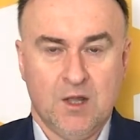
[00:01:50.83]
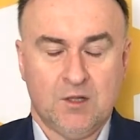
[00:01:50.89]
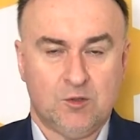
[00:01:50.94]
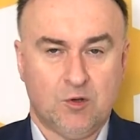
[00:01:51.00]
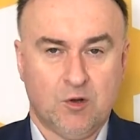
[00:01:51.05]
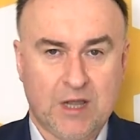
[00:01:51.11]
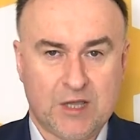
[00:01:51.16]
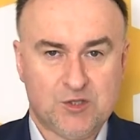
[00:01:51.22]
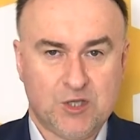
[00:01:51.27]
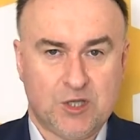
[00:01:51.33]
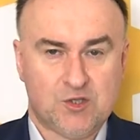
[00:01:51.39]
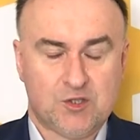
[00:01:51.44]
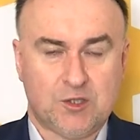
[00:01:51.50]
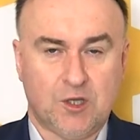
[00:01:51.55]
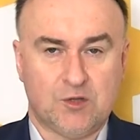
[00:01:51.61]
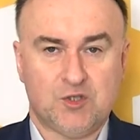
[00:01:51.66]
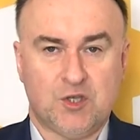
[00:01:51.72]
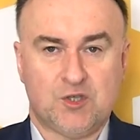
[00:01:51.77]
Druga rzecz
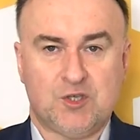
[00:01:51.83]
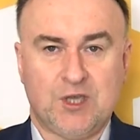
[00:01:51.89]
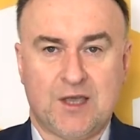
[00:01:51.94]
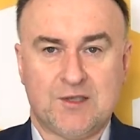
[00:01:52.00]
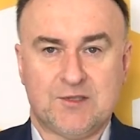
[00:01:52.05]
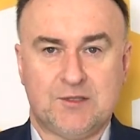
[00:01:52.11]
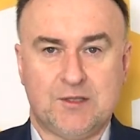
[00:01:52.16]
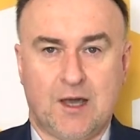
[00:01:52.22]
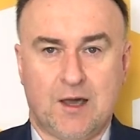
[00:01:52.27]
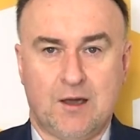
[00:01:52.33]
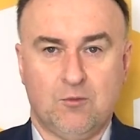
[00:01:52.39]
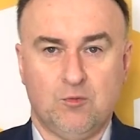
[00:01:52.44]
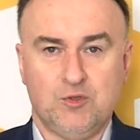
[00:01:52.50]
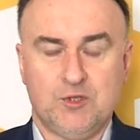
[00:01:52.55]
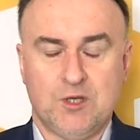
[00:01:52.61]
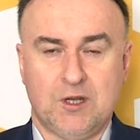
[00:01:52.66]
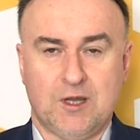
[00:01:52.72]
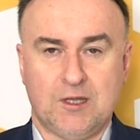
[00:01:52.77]
to rzecz jasna
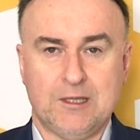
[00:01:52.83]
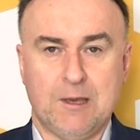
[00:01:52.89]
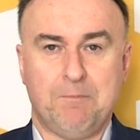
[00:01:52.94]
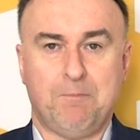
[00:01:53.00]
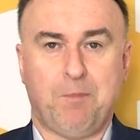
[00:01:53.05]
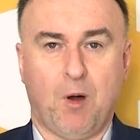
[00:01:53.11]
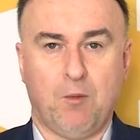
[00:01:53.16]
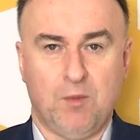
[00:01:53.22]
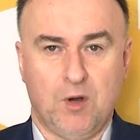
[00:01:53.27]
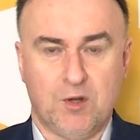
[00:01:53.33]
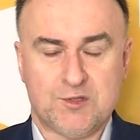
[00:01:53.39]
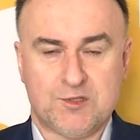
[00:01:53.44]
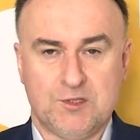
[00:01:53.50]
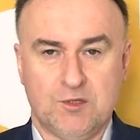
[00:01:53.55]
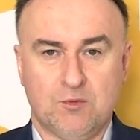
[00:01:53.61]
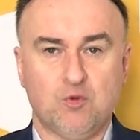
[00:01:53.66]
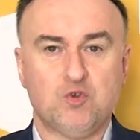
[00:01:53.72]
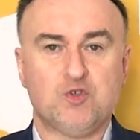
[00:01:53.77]
udzielanie
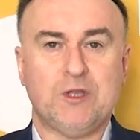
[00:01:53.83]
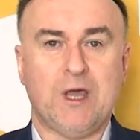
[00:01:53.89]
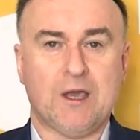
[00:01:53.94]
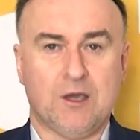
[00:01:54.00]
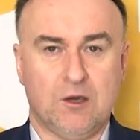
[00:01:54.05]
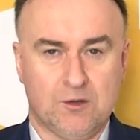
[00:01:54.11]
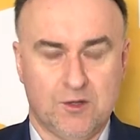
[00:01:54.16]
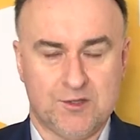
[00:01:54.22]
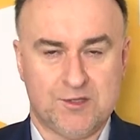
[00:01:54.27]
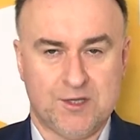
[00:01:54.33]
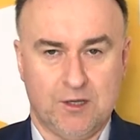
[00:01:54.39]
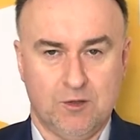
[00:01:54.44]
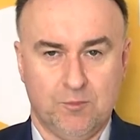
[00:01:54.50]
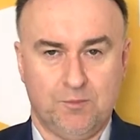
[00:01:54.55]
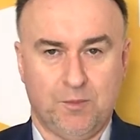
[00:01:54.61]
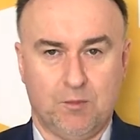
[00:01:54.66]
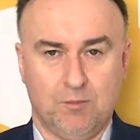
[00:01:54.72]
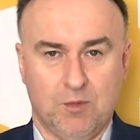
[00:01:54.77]
pomocy, różnego
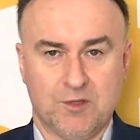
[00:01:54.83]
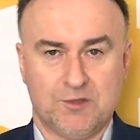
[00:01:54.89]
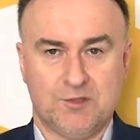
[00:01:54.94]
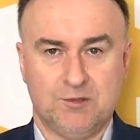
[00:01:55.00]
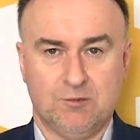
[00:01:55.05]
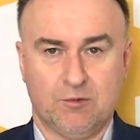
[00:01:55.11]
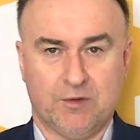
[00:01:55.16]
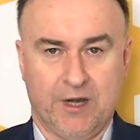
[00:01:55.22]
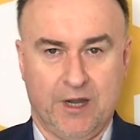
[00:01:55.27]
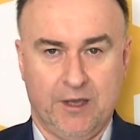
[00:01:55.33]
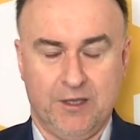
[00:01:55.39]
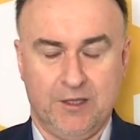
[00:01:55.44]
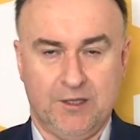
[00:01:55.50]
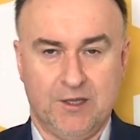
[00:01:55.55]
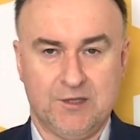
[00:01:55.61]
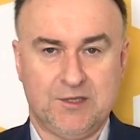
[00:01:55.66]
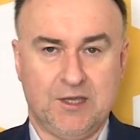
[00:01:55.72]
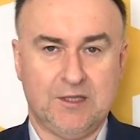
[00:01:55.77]
rodzaju pomocy
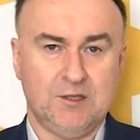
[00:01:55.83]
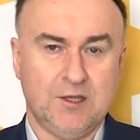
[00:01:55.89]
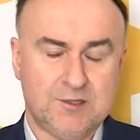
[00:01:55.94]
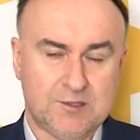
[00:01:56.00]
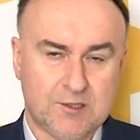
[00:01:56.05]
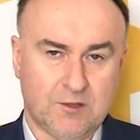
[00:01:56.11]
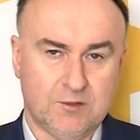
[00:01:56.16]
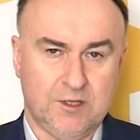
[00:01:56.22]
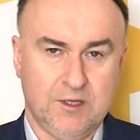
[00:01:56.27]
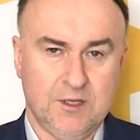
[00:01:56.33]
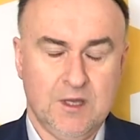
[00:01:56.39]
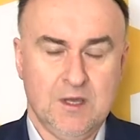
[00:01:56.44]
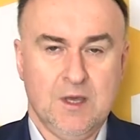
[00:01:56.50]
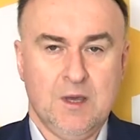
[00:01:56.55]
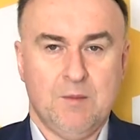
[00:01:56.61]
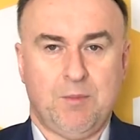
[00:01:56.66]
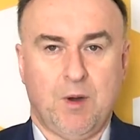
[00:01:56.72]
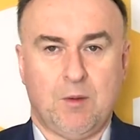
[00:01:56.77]
Ukrainie. Z jednej strony
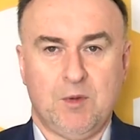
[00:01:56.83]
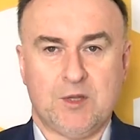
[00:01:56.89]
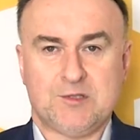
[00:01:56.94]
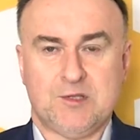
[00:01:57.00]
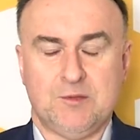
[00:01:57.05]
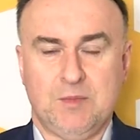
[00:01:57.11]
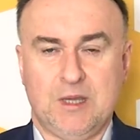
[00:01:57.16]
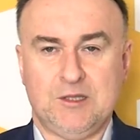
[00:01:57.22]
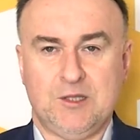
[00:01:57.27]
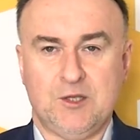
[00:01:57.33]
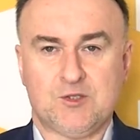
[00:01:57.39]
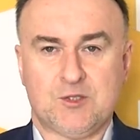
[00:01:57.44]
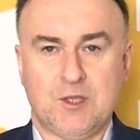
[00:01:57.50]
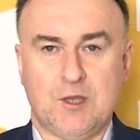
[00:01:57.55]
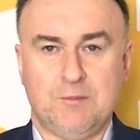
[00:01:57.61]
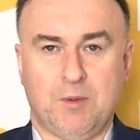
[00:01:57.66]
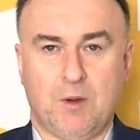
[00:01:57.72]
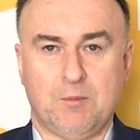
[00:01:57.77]
pomocy
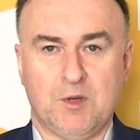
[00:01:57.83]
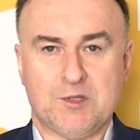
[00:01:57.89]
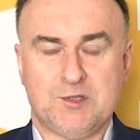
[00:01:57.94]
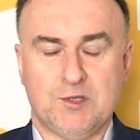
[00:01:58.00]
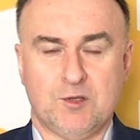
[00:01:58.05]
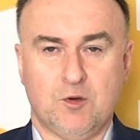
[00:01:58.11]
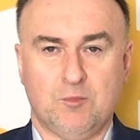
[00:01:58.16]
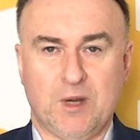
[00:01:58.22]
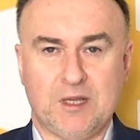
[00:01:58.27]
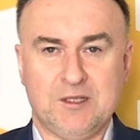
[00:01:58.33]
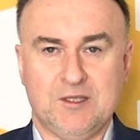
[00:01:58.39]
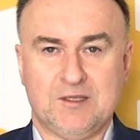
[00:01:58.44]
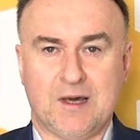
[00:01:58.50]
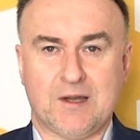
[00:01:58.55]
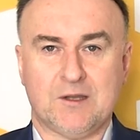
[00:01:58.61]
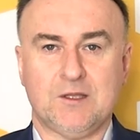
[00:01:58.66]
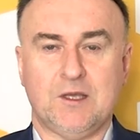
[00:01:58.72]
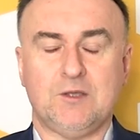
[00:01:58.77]
medycznej, pomocy
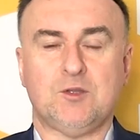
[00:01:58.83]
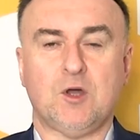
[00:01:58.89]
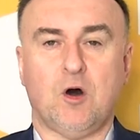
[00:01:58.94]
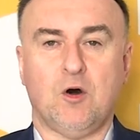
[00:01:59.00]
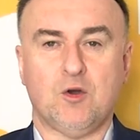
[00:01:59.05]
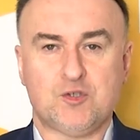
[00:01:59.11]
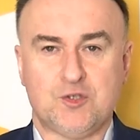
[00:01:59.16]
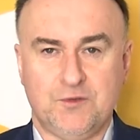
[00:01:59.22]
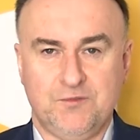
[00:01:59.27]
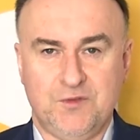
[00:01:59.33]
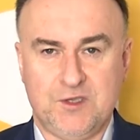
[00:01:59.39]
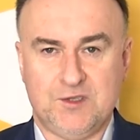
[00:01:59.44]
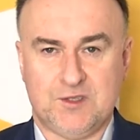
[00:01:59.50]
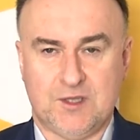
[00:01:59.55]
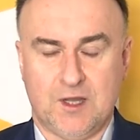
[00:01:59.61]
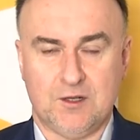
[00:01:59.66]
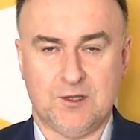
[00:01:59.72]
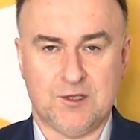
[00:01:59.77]
humanitarnej to
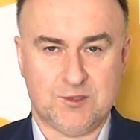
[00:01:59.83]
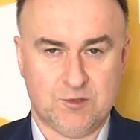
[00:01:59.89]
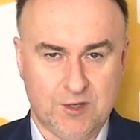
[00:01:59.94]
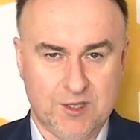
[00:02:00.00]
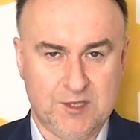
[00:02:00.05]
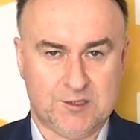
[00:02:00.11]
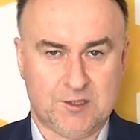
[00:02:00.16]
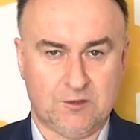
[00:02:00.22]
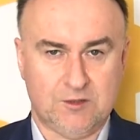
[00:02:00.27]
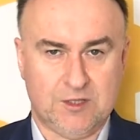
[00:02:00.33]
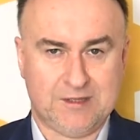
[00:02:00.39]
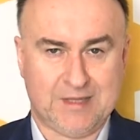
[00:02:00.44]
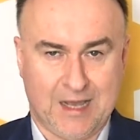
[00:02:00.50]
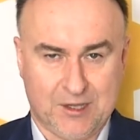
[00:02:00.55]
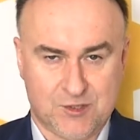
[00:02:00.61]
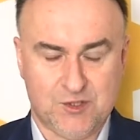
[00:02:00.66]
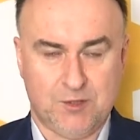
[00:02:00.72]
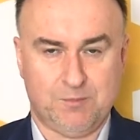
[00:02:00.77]
oczywiste, ale z drugiej strony
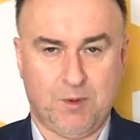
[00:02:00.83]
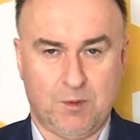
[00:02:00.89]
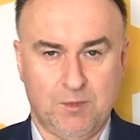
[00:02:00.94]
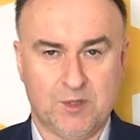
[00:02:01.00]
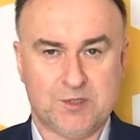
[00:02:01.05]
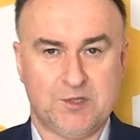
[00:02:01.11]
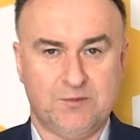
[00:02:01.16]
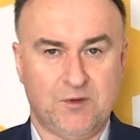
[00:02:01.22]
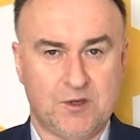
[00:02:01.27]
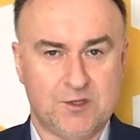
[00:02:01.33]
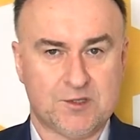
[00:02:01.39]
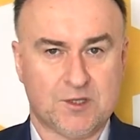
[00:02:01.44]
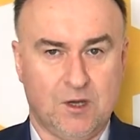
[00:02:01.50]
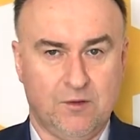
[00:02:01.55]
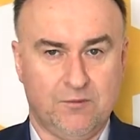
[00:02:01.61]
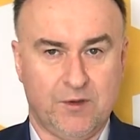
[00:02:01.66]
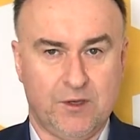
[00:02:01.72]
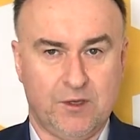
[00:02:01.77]
także pomocy
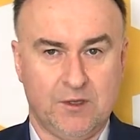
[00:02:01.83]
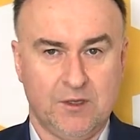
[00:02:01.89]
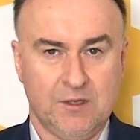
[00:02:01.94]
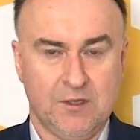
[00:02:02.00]
wojskowej.